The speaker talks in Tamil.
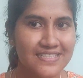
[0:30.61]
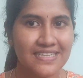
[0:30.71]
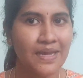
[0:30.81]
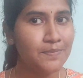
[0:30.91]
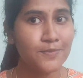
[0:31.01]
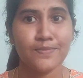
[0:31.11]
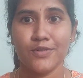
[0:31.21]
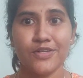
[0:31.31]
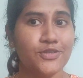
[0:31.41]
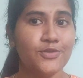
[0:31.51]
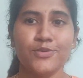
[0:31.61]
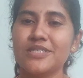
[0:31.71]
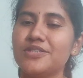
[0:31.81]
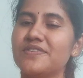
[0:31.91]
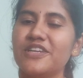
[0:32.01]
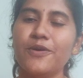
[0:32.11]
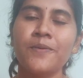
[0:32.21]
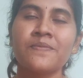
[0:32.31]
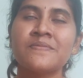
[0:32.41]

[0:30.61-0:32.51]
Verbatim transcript: வச்சு ஐ எம் கோயிங் டு டூ திஸ் வீடியோ